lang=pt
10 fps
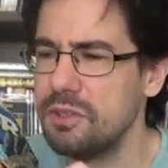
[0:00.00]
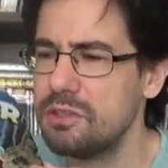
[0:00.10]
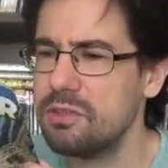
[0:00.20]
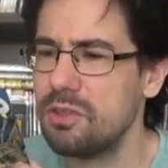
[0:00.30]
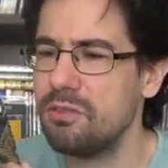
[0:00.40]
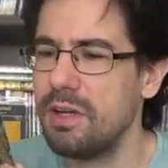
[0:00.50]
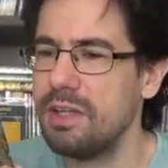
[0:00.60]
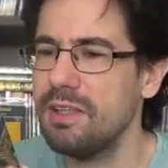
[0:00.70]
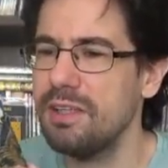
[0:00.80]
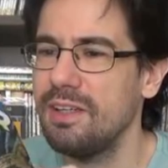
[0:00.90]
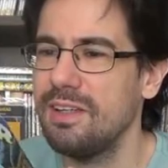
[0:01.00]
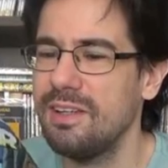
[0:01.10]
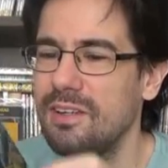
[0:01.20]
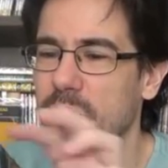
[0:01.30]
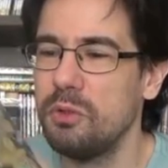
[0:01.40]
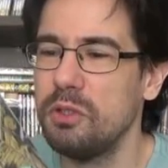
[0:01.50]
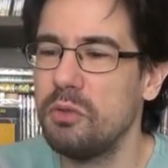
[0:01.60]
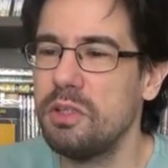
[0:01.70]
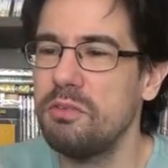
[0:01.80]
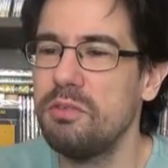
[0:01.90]
e isso que vai. O
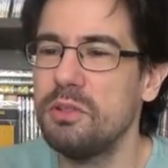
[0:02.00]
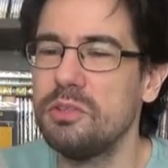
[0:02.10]
único que viu